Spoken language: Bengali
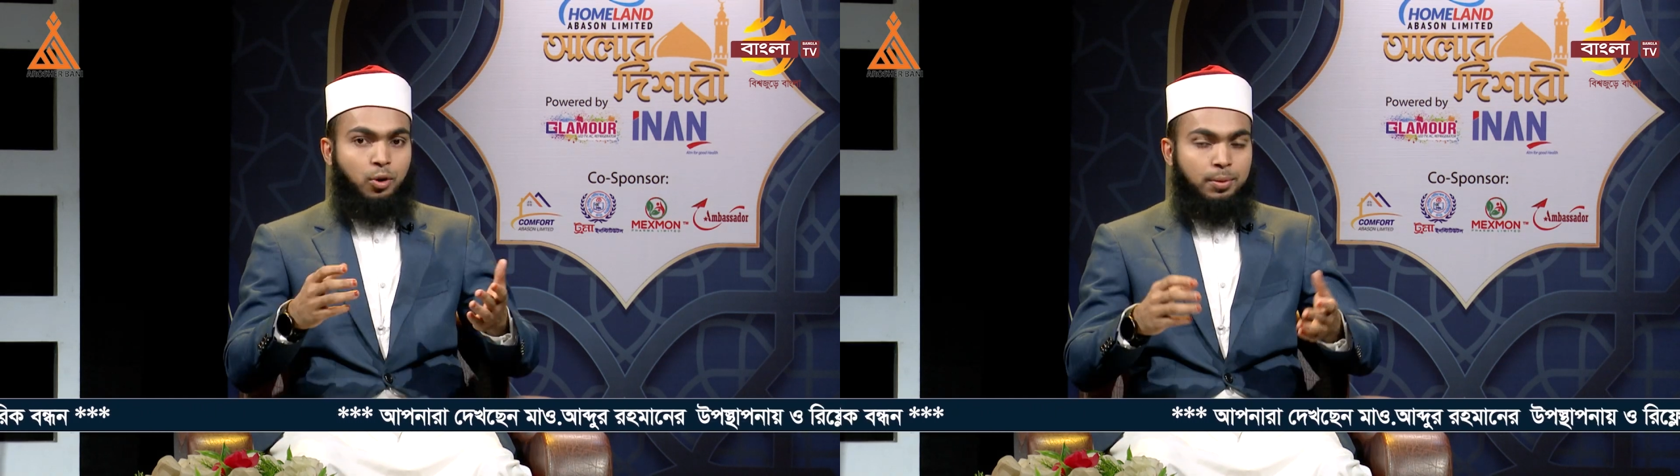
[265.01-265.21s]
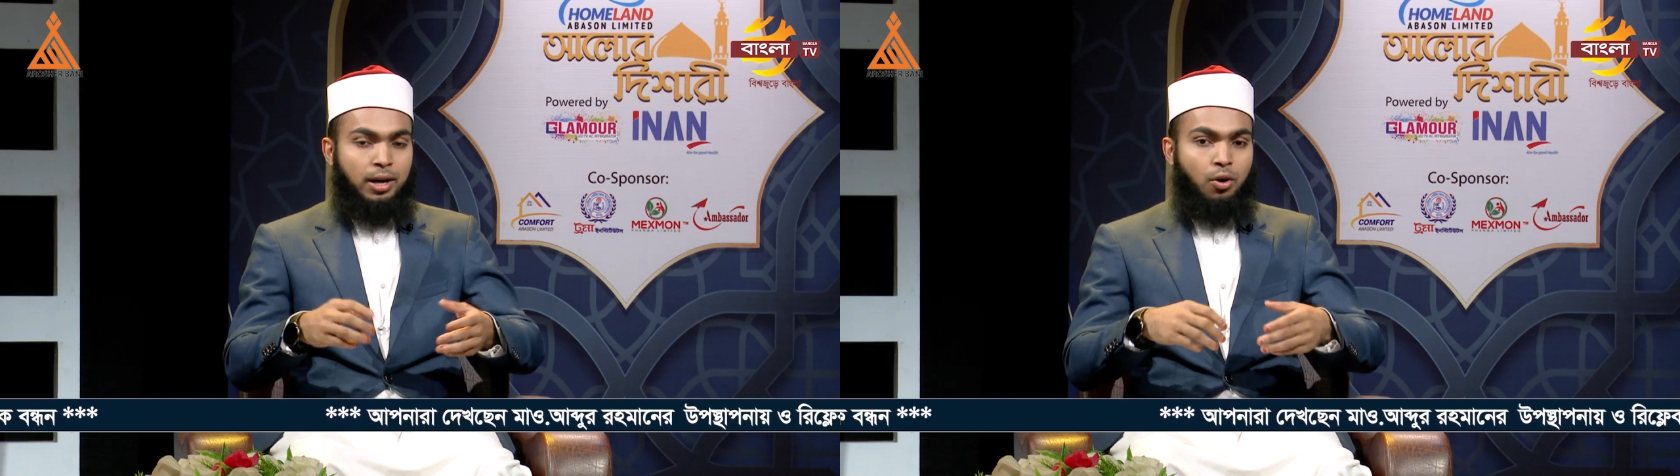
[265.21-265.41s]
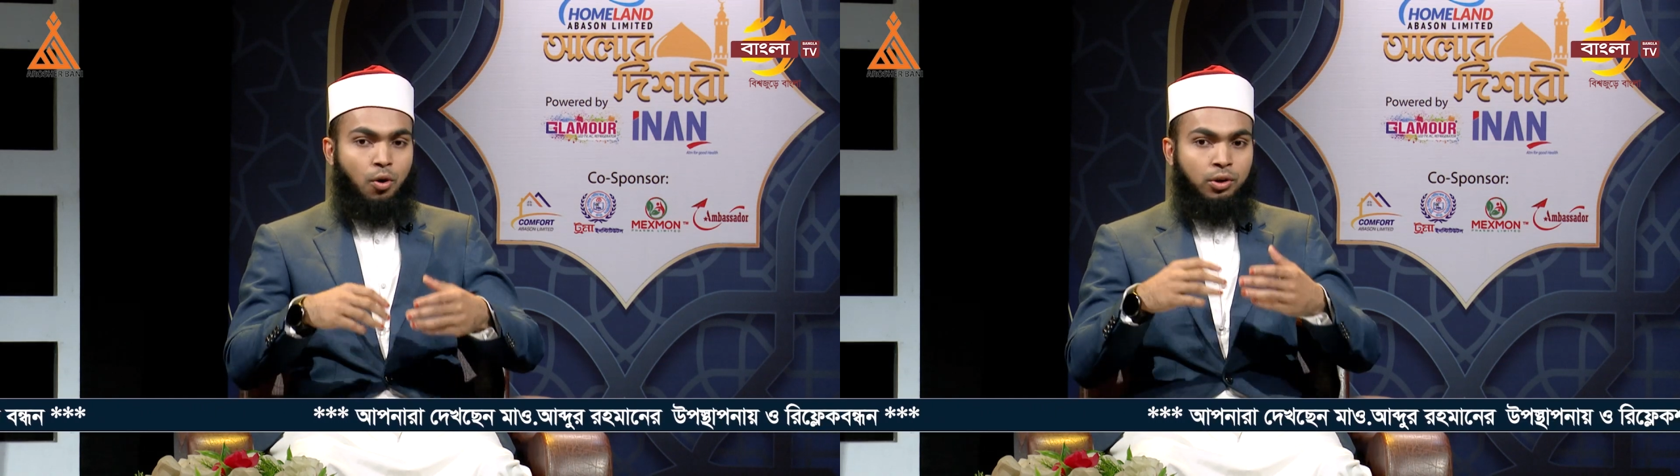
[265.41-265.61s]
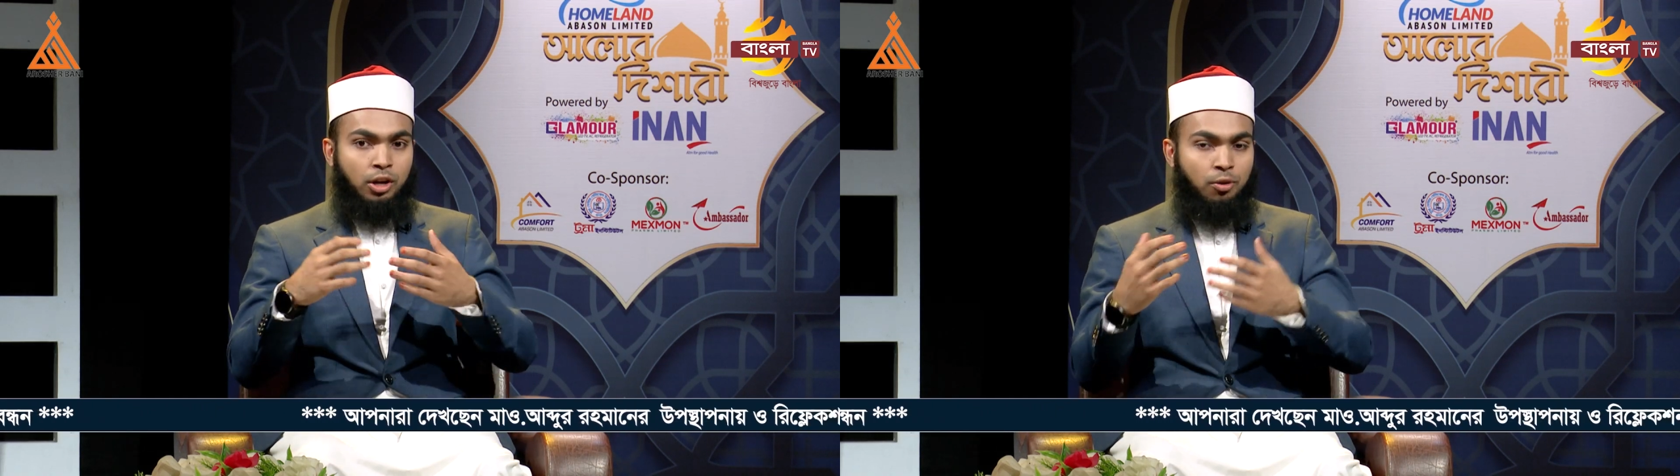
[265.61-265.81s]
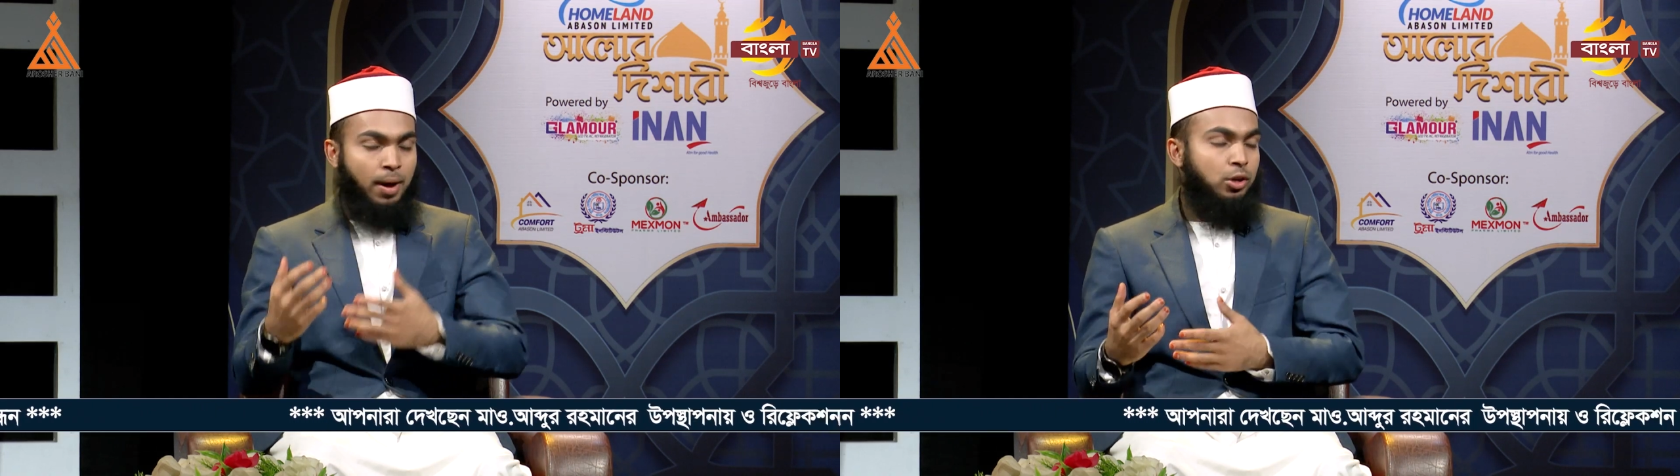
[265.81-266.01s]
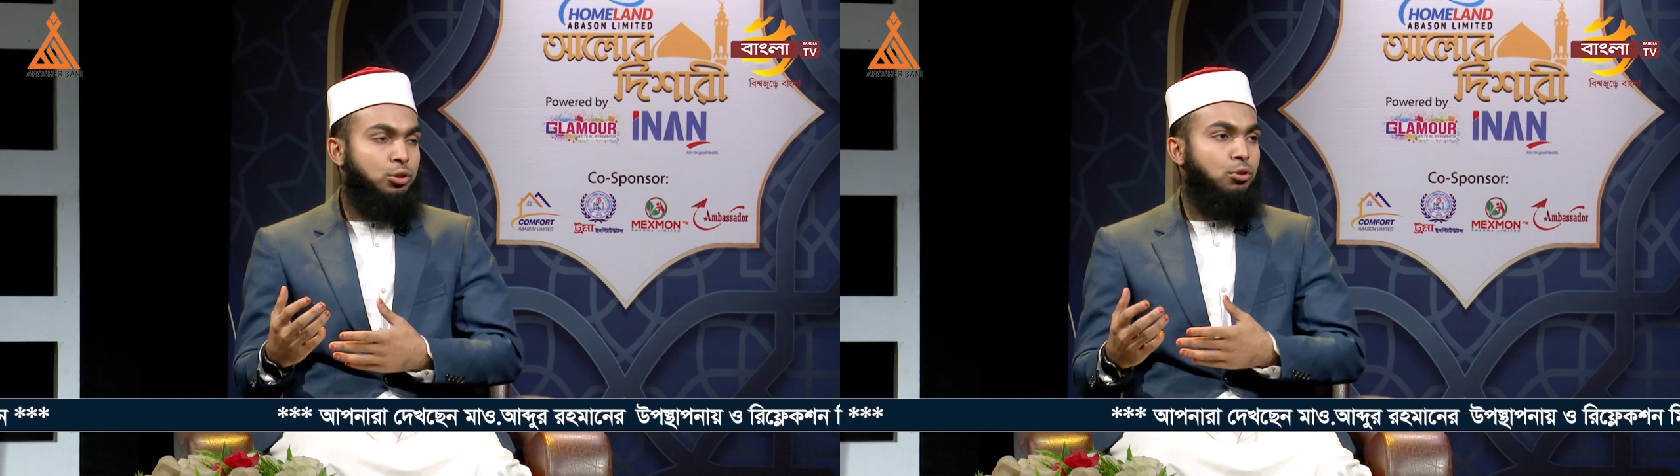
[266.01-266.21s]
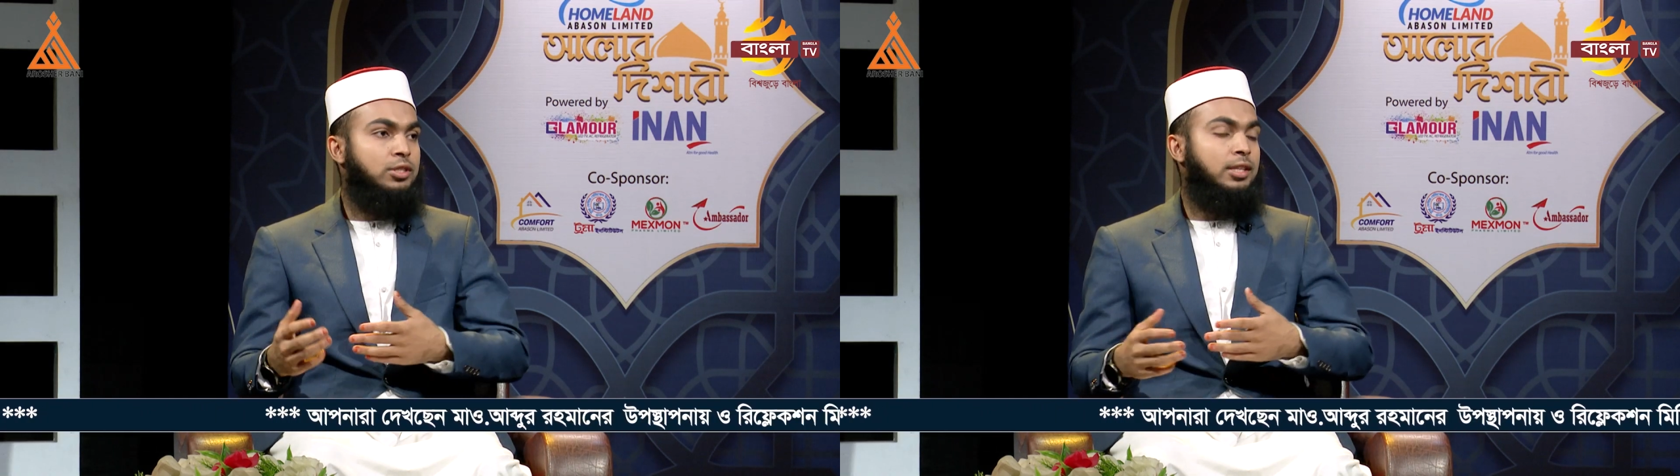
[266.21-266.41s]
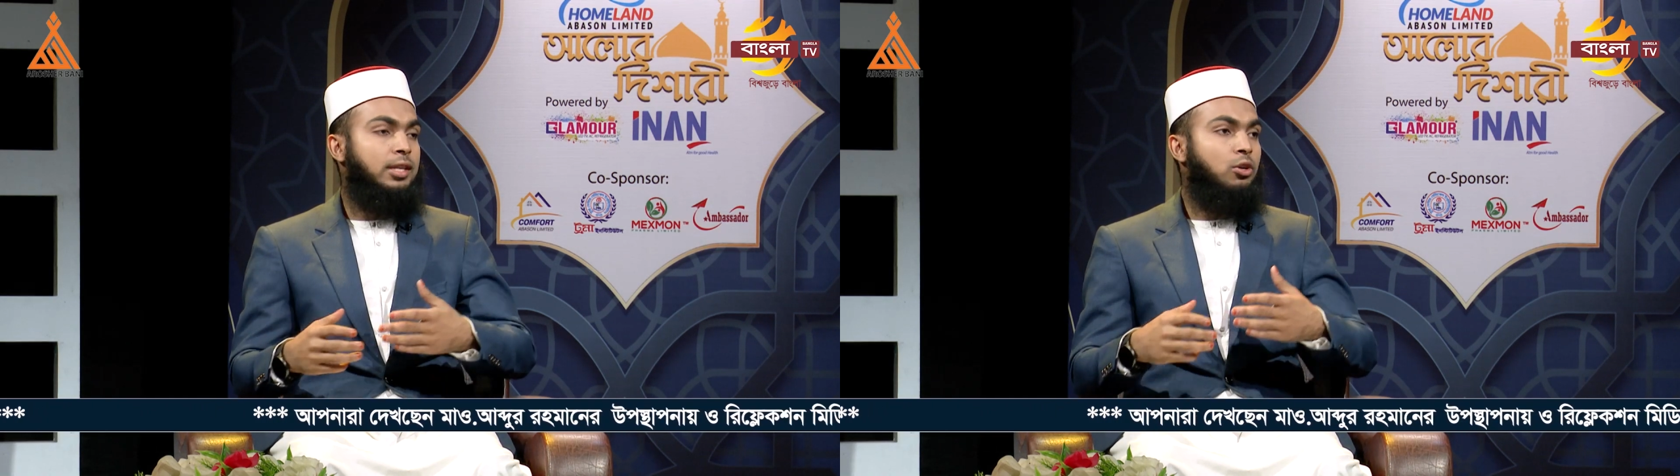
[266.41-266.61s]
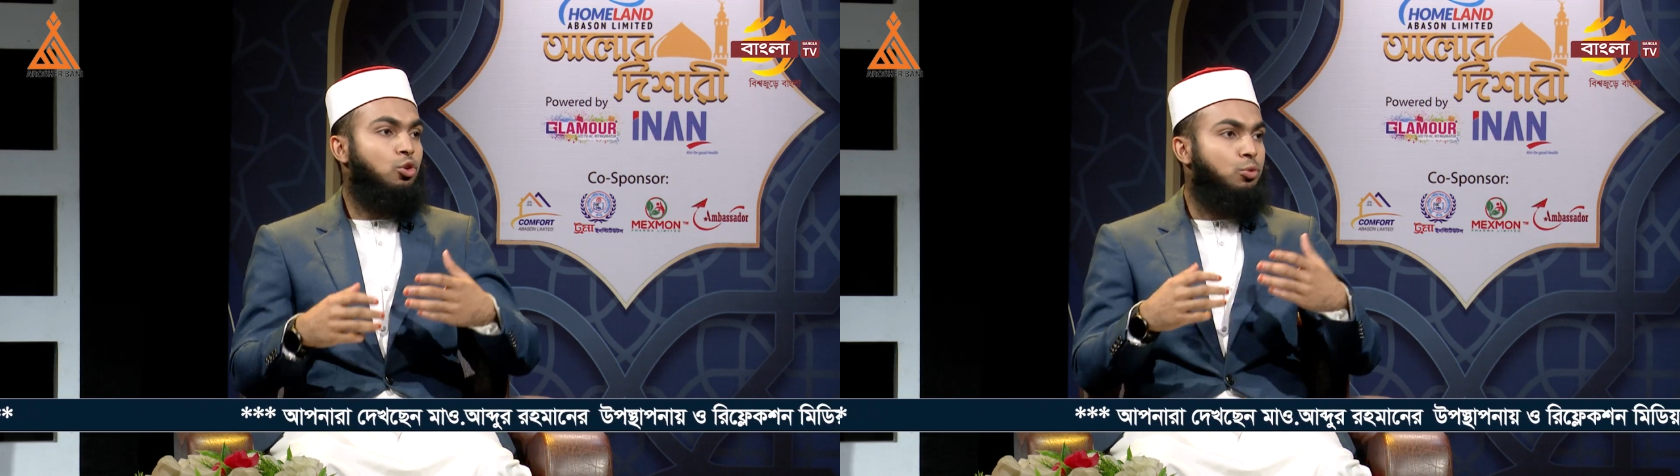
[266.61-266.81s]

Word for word: পরিবারের অন্যান্য মানুষগুলো যাতে